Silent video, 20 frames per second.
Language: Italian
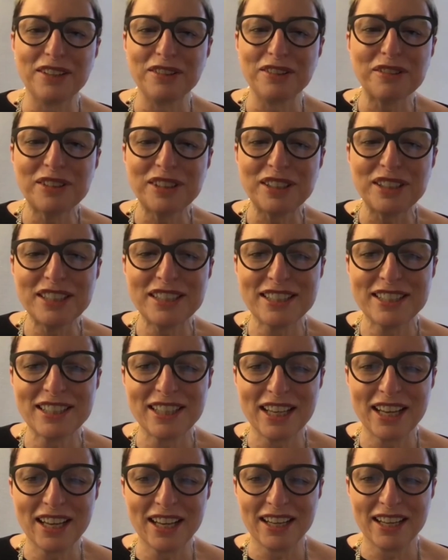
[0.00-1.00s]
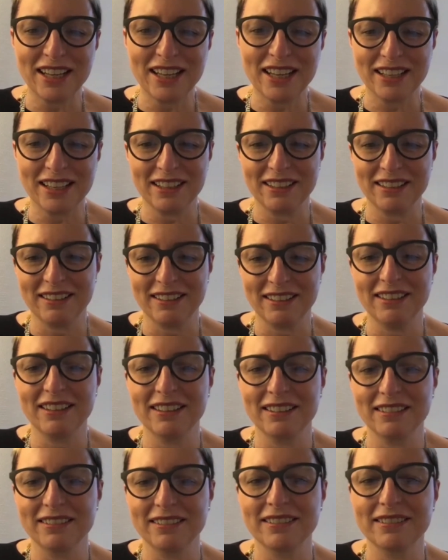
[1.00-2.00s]

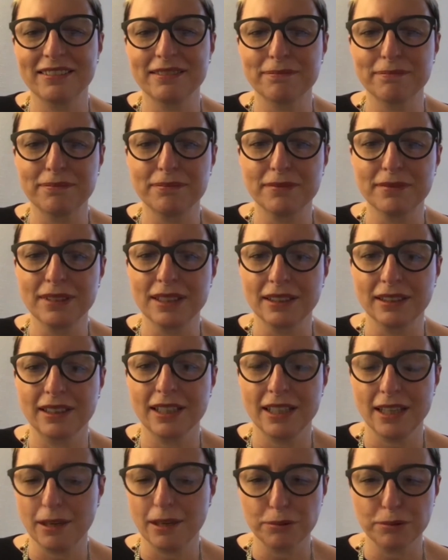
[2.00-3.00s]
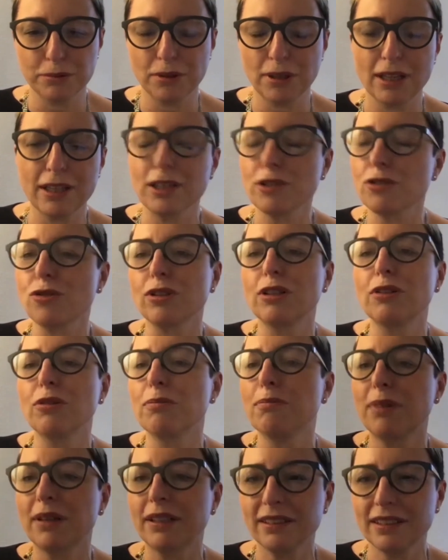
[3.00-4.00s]
notizia eh, che appunto la regione
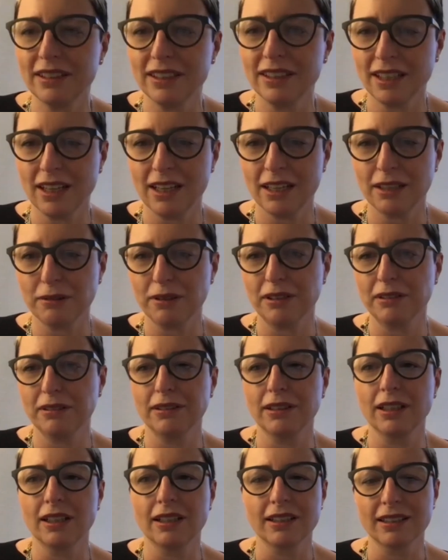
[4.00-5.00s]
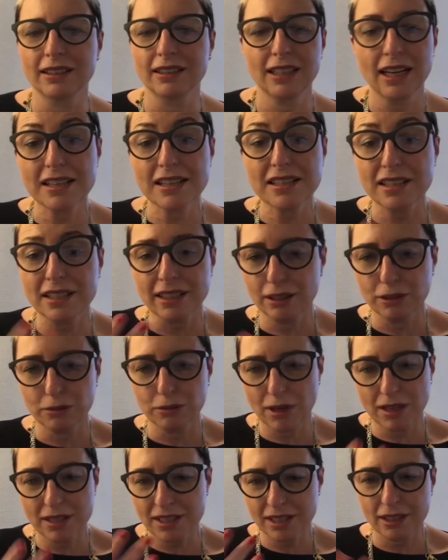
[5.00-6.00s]
Lombardia in una, serie, in
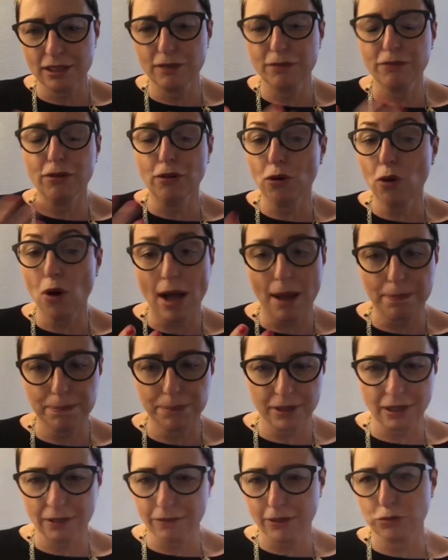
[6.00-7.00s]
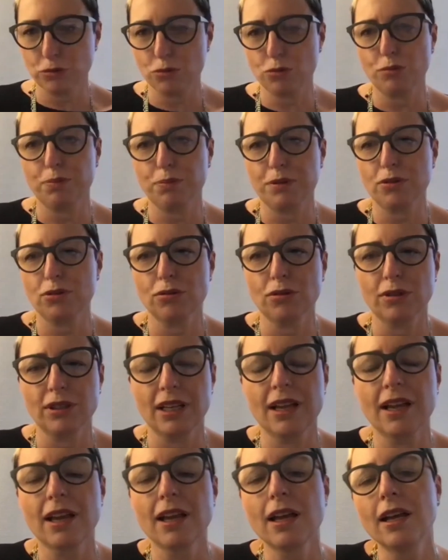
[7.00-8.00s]
una serie di follow-up che ha fatto su
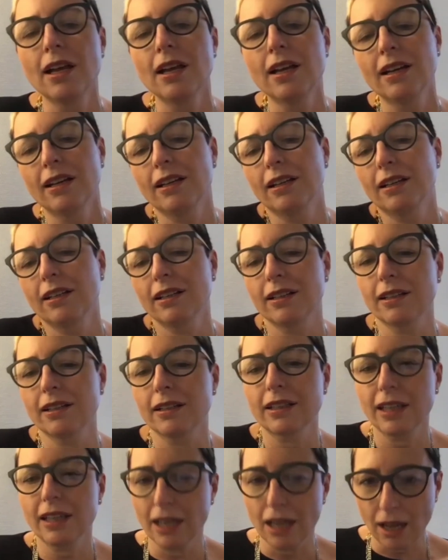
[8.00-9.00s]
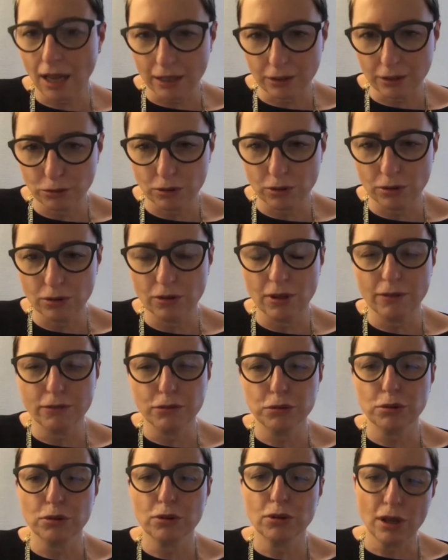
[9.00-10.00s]
persone eh, che hanno
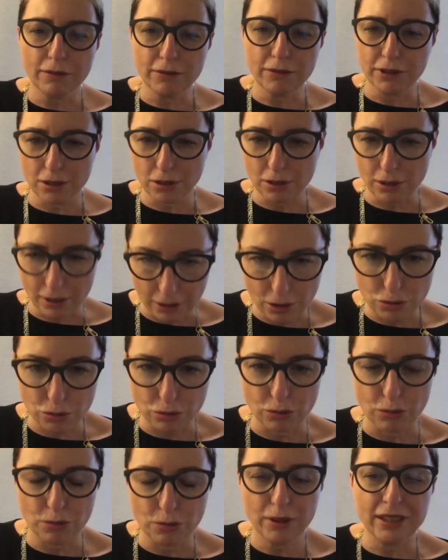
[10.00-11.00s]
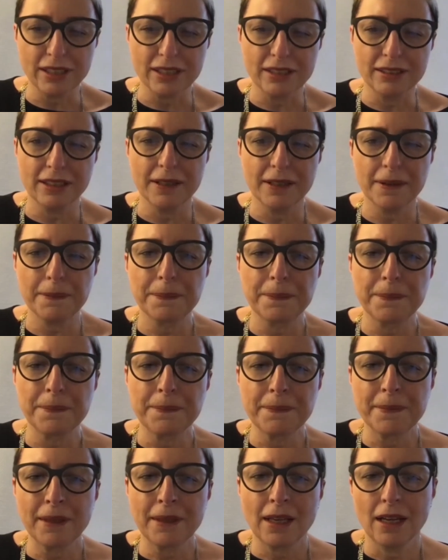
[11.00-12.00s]
avuto il Covid e ne sono guarite,
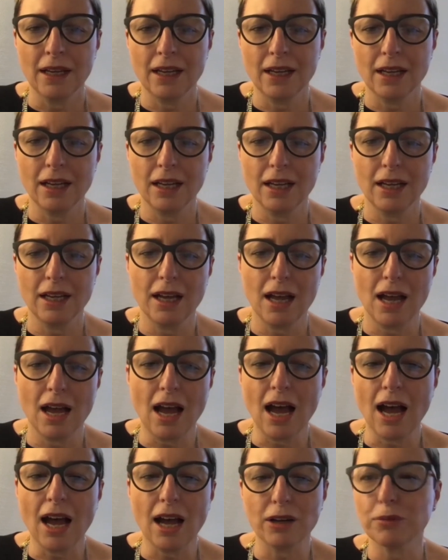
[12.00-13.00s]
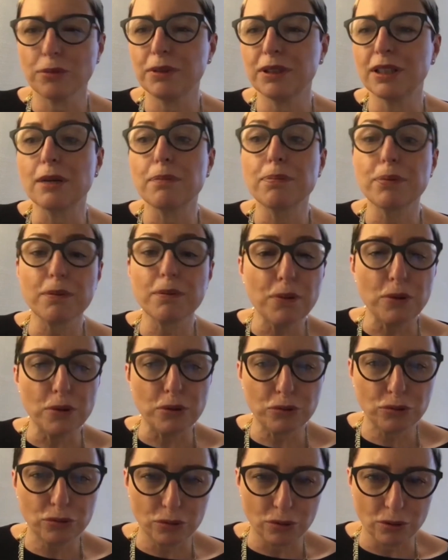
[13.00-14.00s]
eh, ha dire,
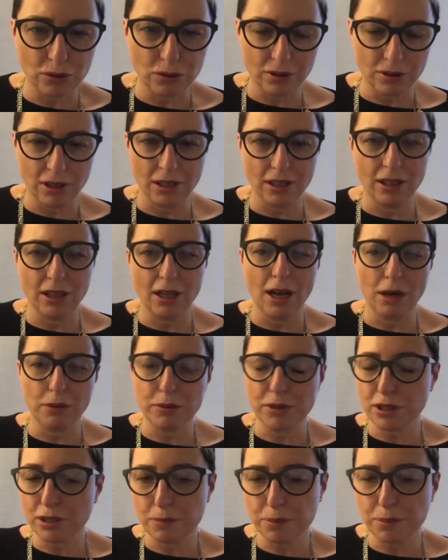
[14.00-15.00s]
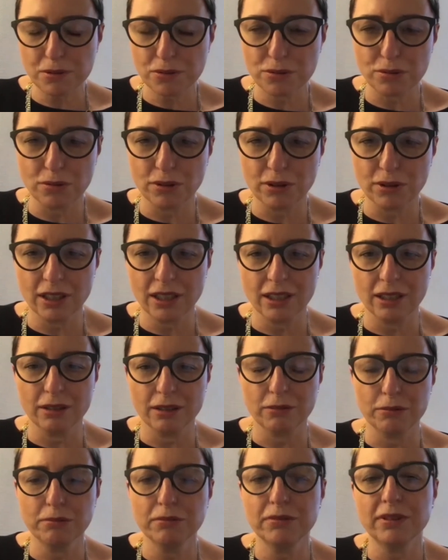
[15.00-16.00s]
proposto eh, a queste persone
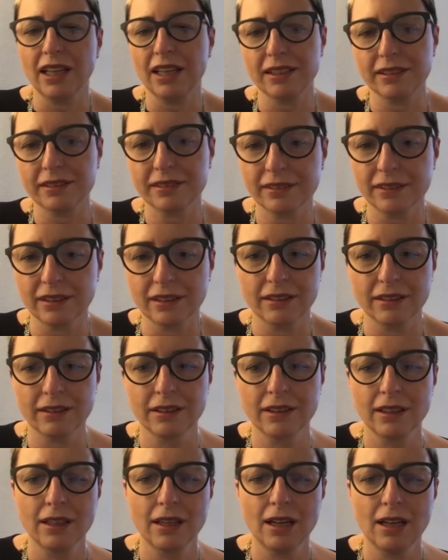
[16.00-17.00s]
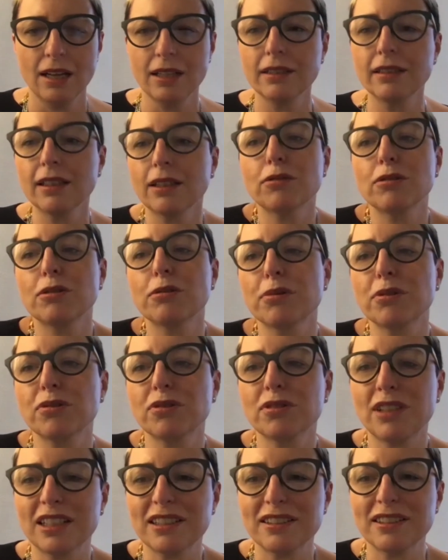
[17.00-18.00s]
un test. All'interno di
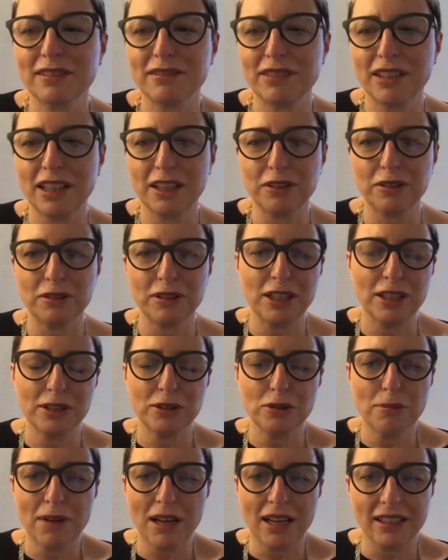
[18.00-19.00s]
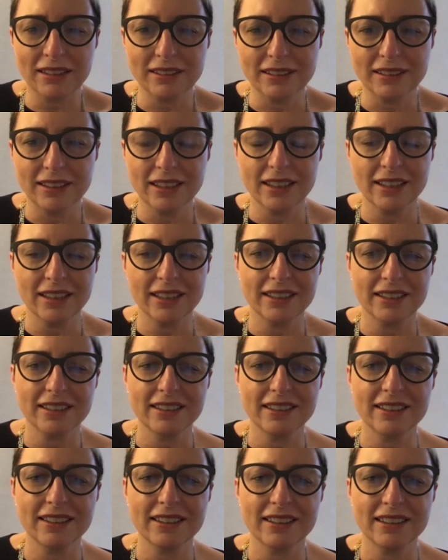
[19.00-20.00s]
questo test vi erano delle domande
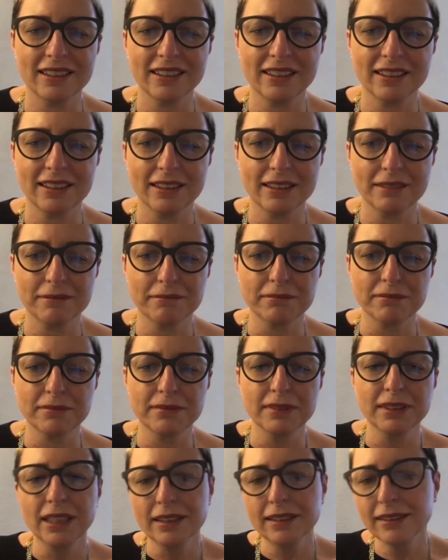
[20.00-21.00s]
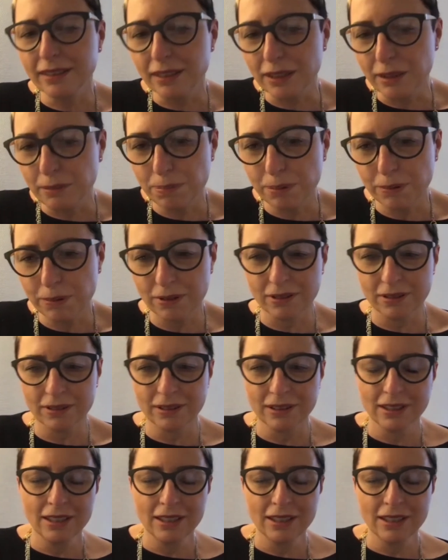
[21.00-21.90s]
ehm, del tipo